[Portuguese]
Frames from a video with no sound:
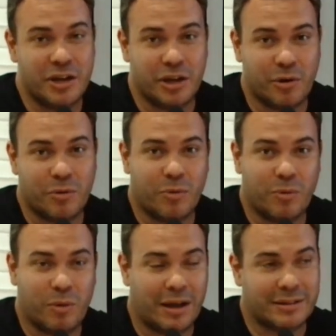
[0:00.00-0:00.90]

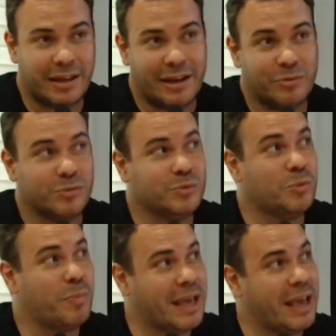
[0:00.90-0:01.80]
Eu até não, não
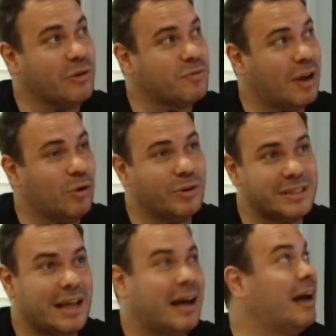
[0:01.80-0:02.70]
peguei os
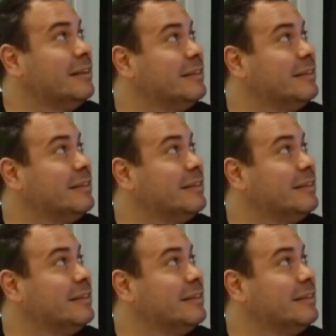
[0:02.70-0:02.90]
valores da,